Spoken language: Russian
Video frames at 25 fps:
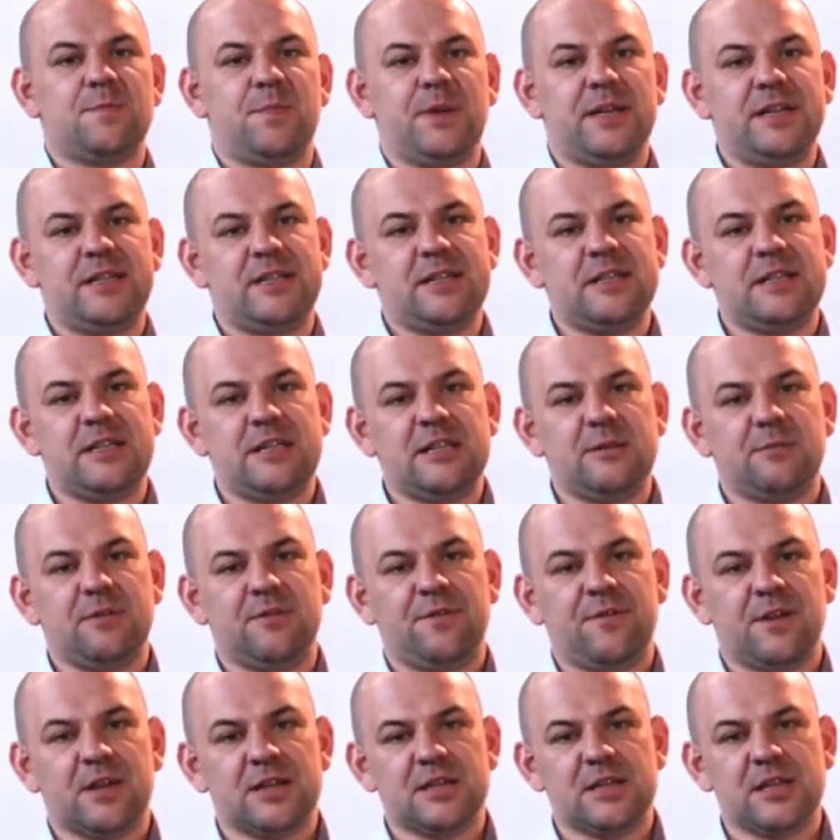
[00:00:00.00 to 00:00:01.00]

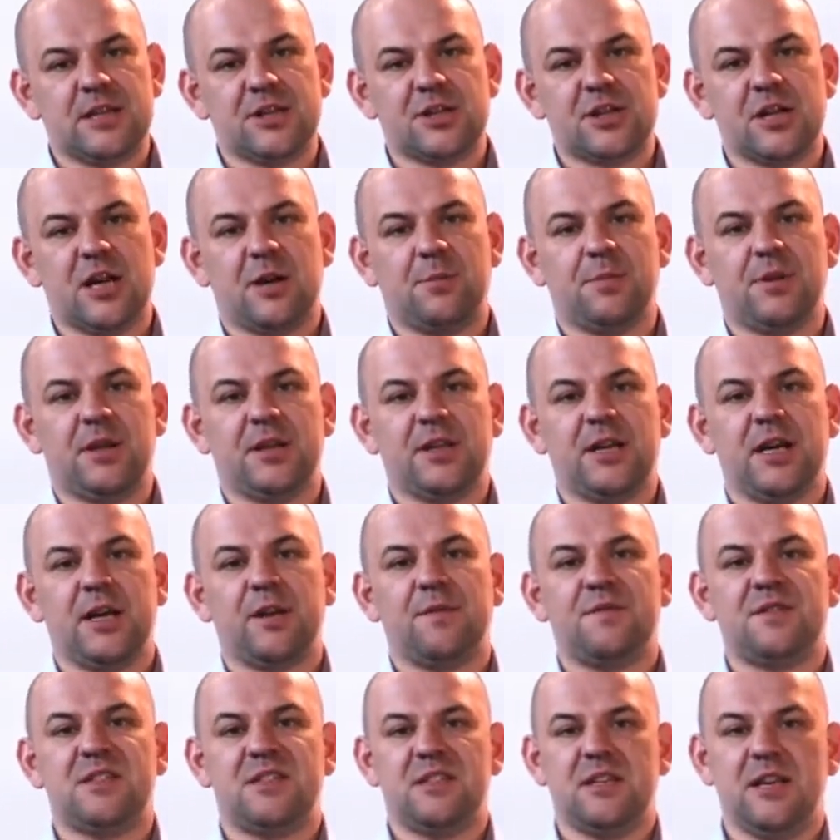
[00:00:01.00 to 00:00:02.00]
Сплит-система «Форсаж»
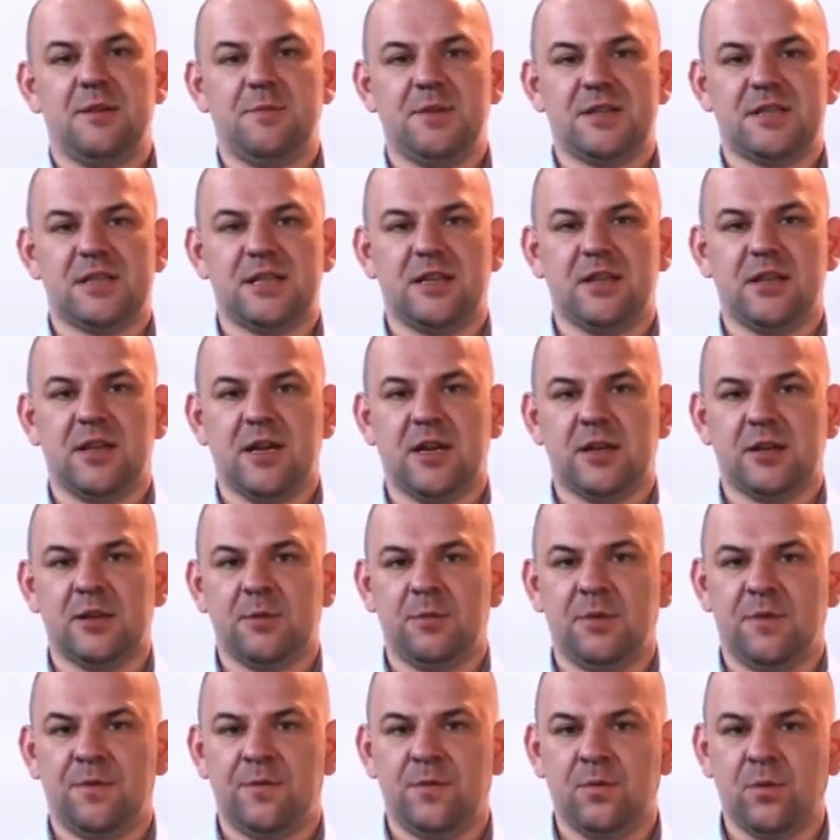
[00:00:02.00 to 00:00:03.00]
обладает всеми
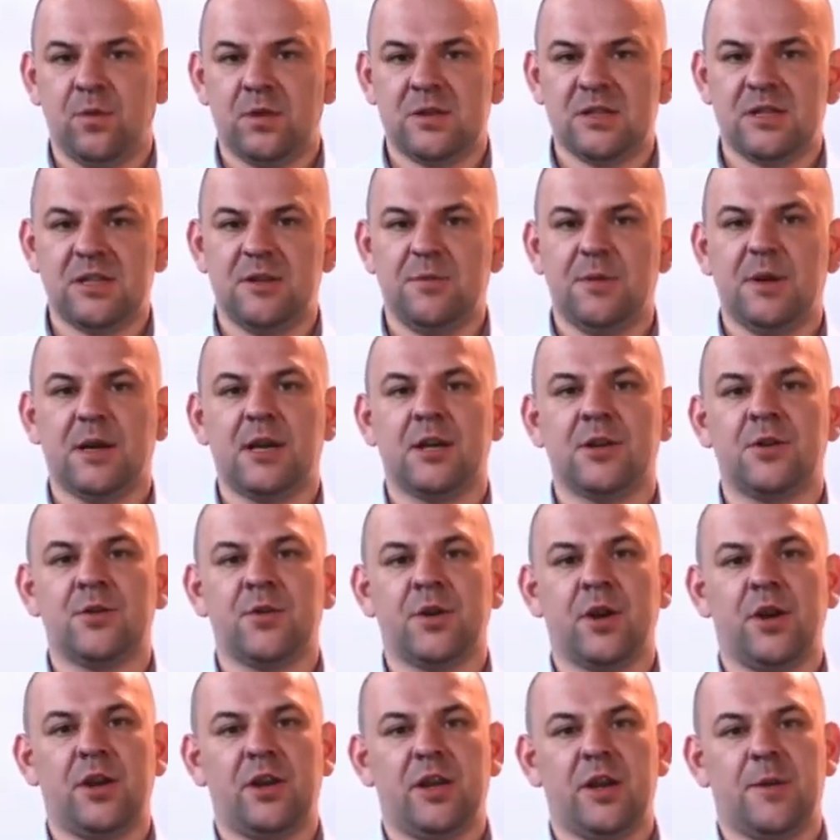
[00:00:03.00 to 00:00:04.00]
стандартными функциями,
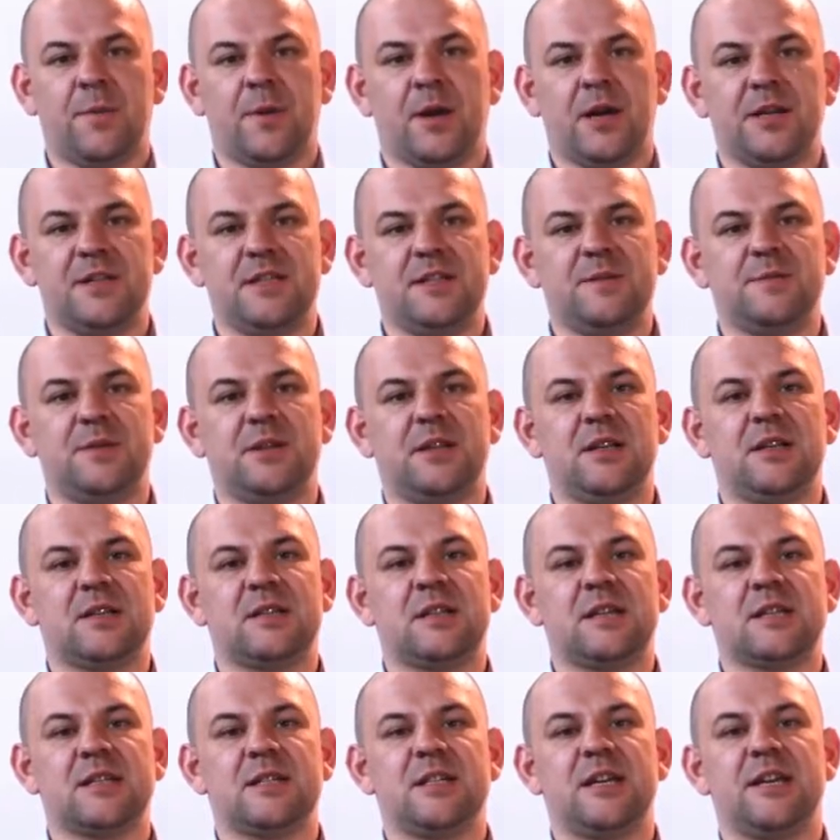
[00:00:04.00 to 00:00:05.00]
которые необходимы для
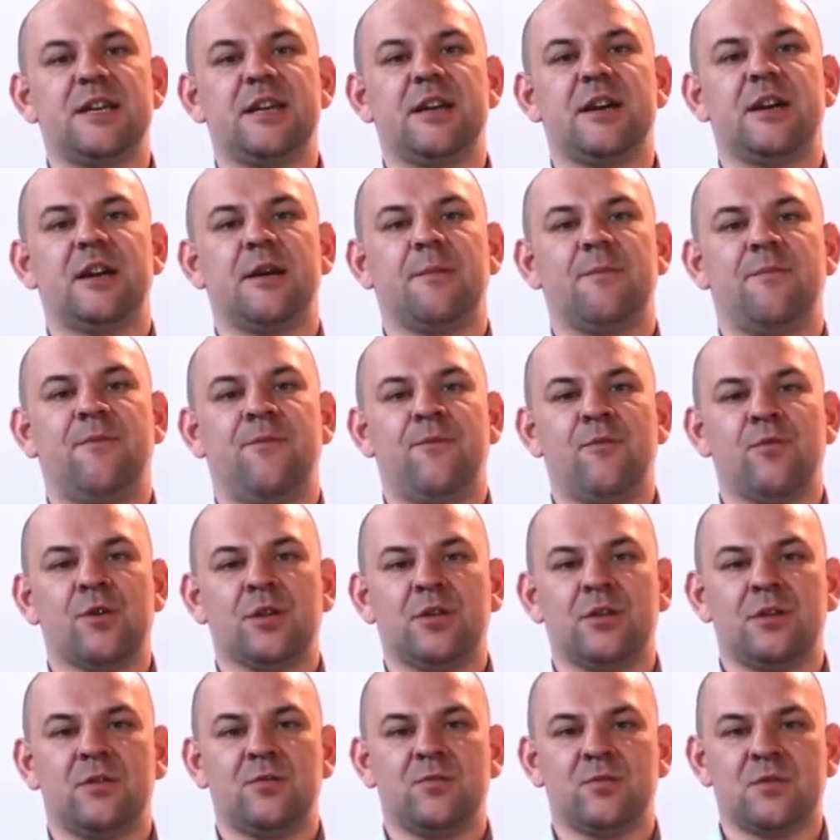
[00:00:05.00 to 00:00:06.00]
создания
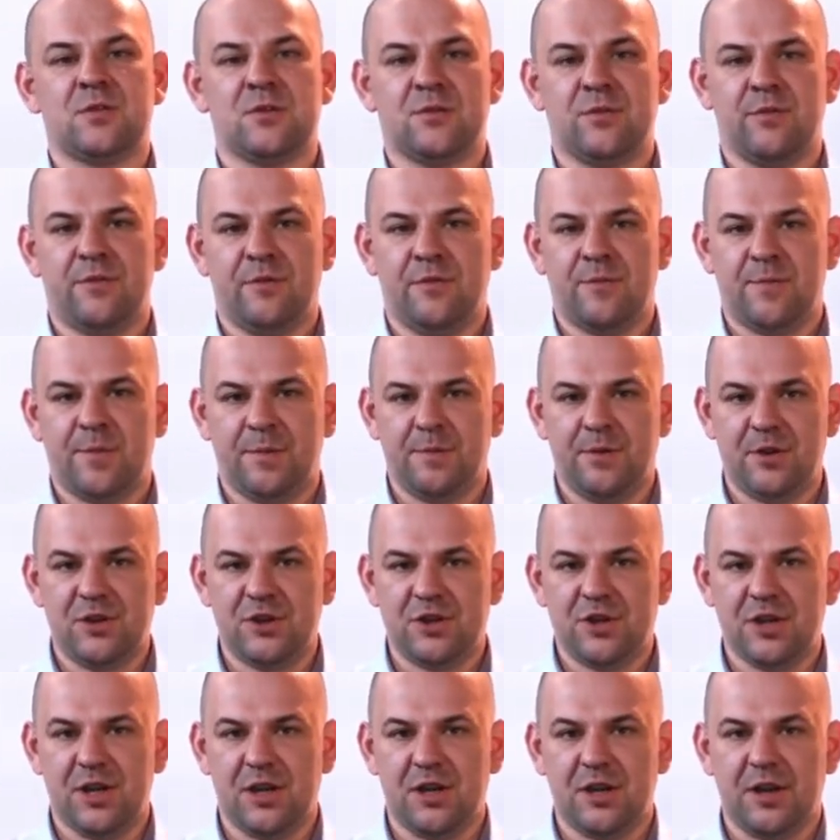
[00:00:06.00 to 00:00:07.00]
комфортных условий в
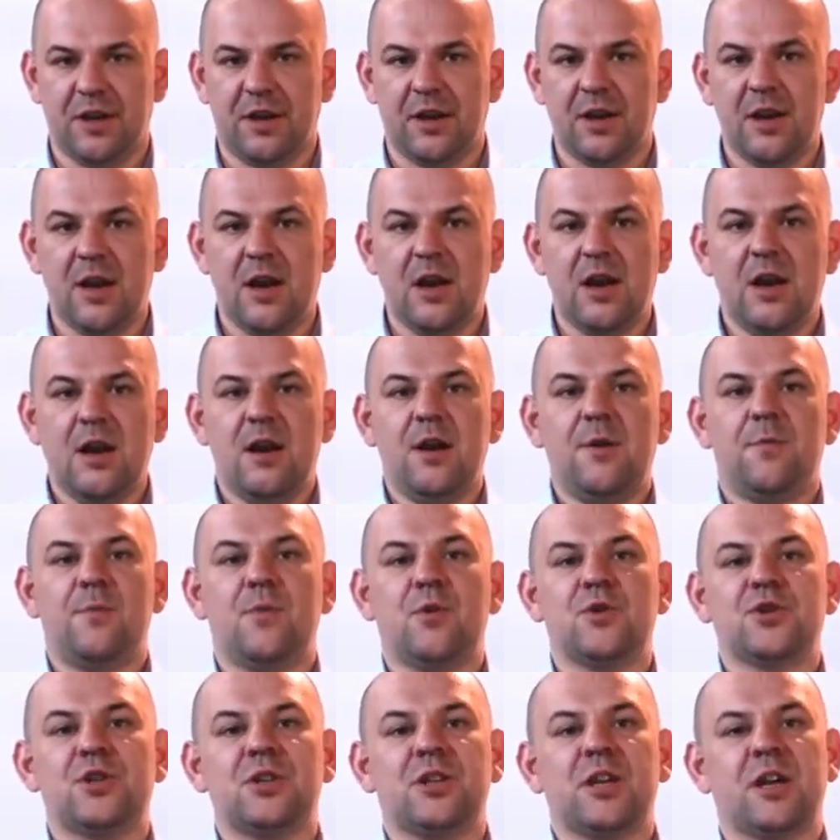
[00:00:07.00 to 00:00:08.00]
помещении.
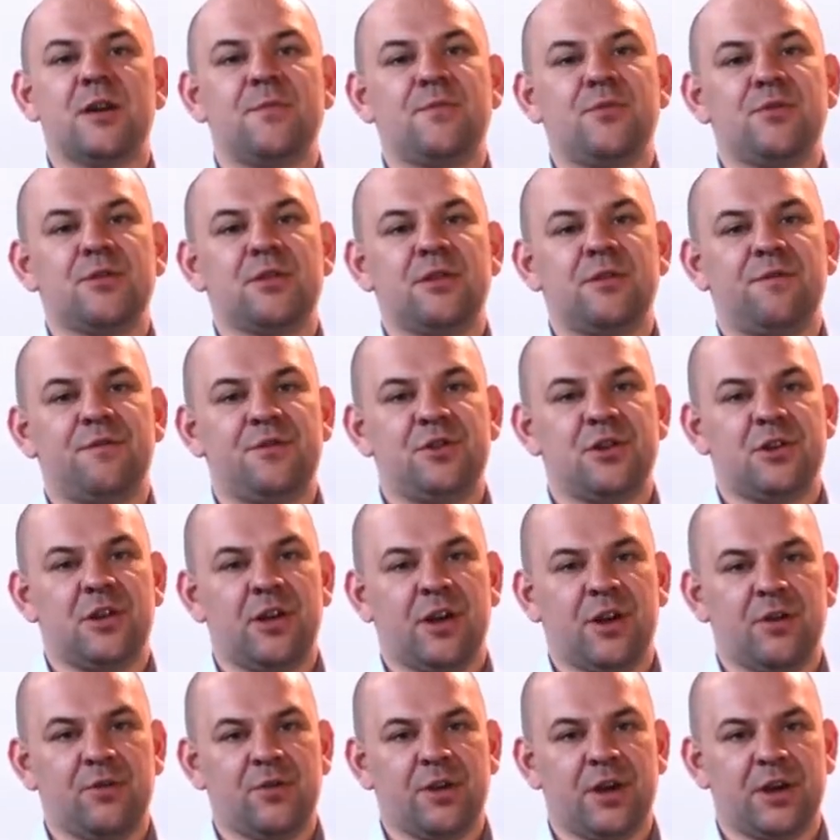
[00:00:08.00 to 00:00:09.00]
Может работать в
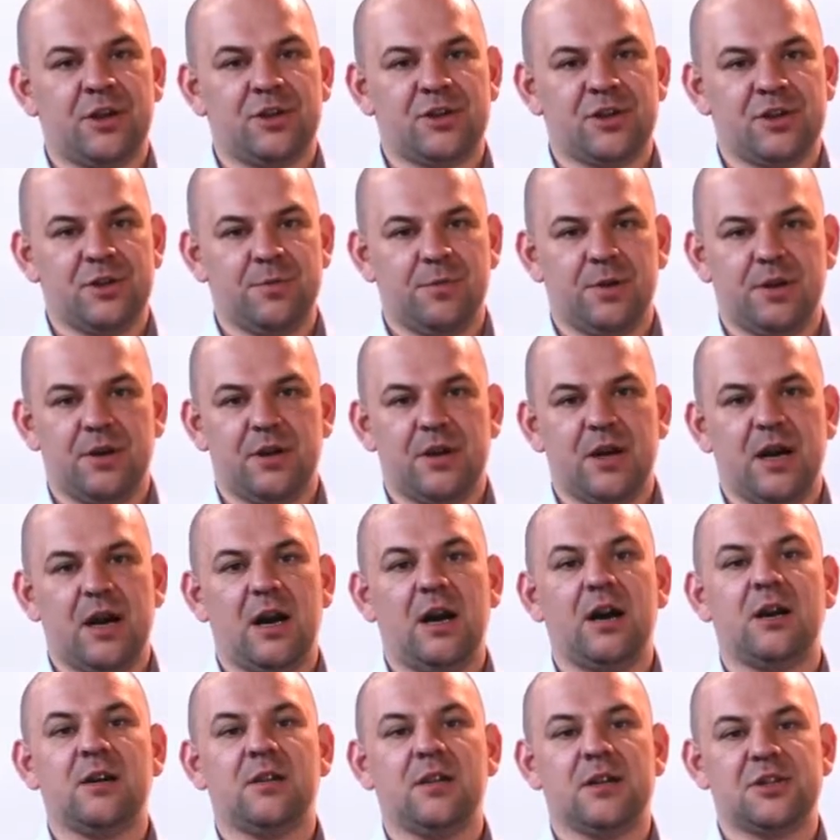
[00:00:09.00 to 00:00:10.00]
четырех режимах –
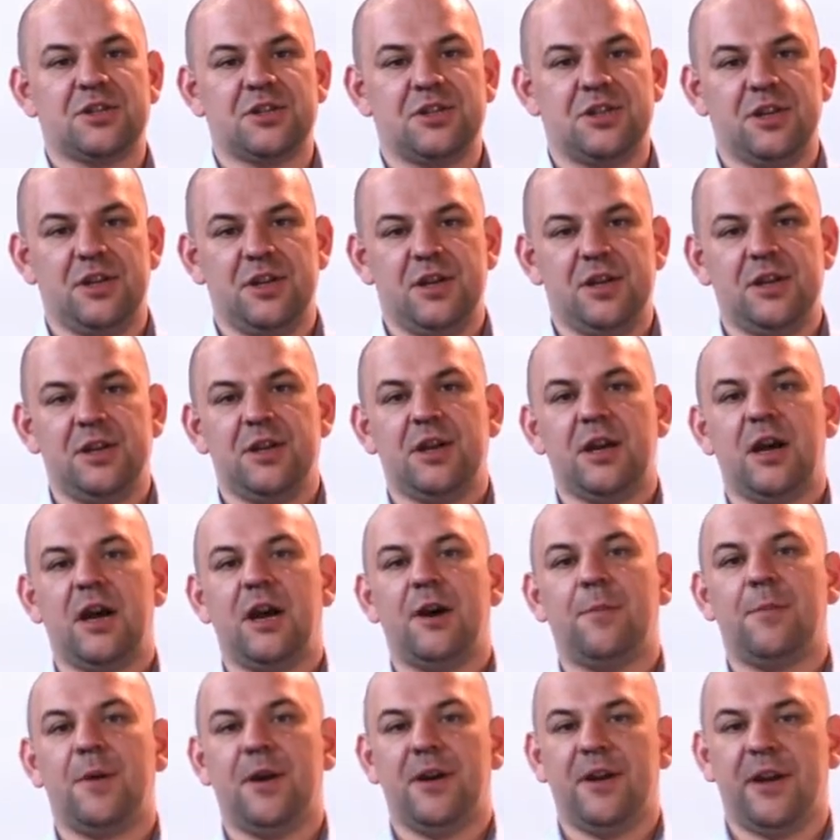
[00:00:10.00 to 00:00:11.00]
охлаждение,
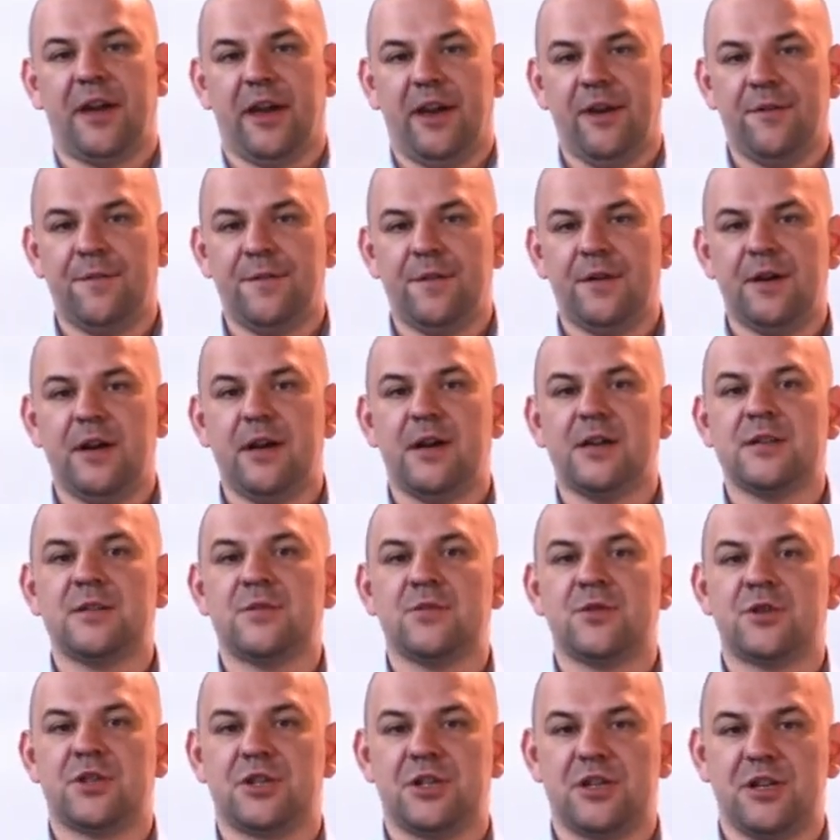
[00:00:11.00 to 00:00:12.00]
обогрев,
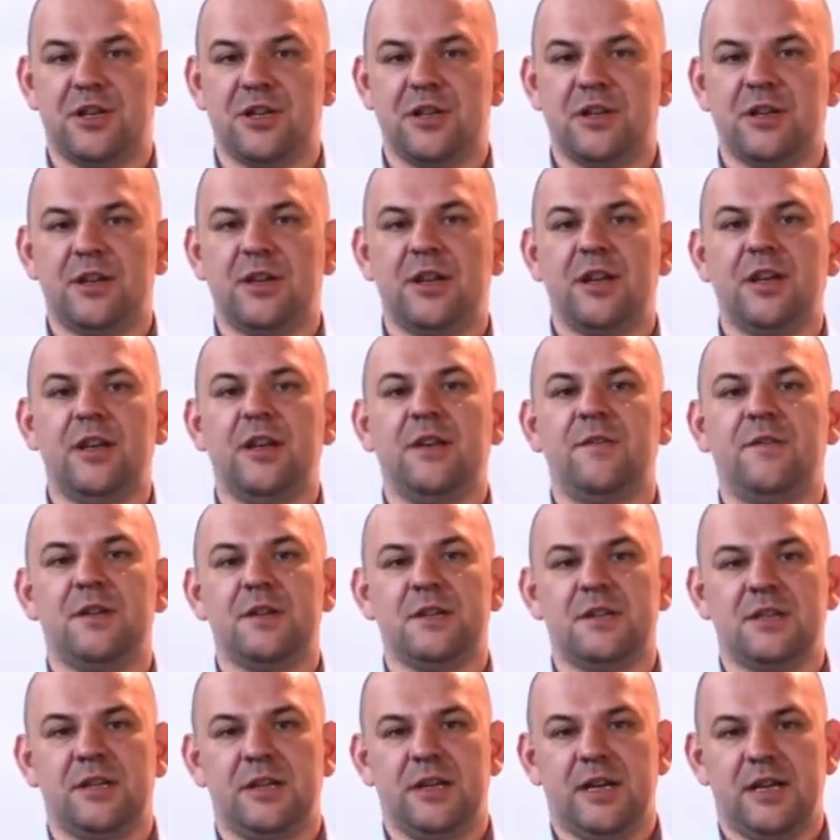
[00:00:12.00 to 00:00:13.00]
осушение и
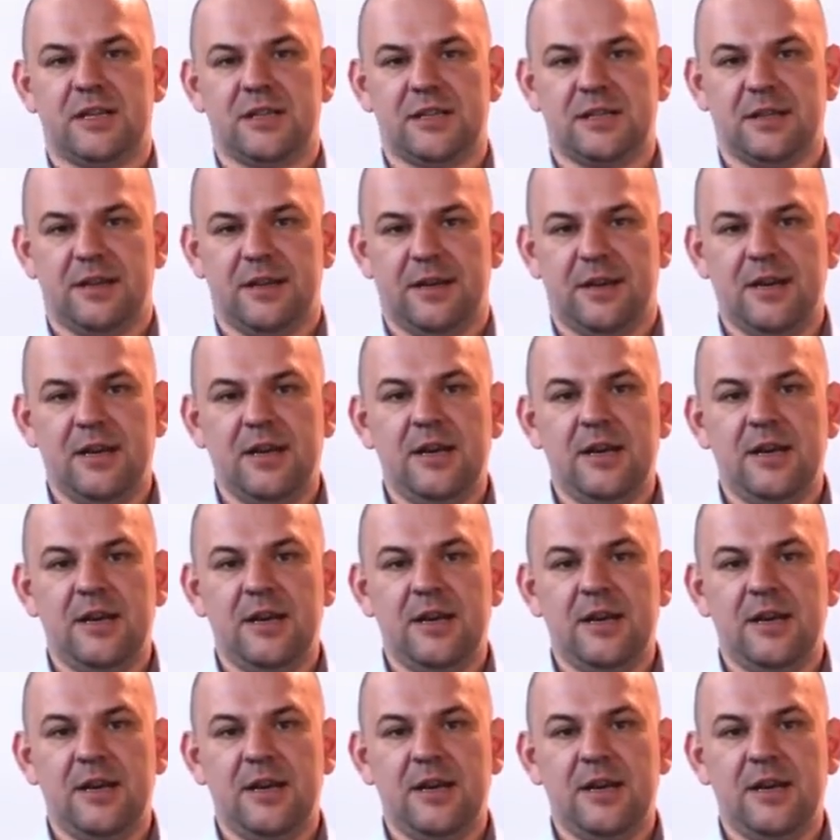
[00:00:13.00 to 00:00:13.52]
вентиляция.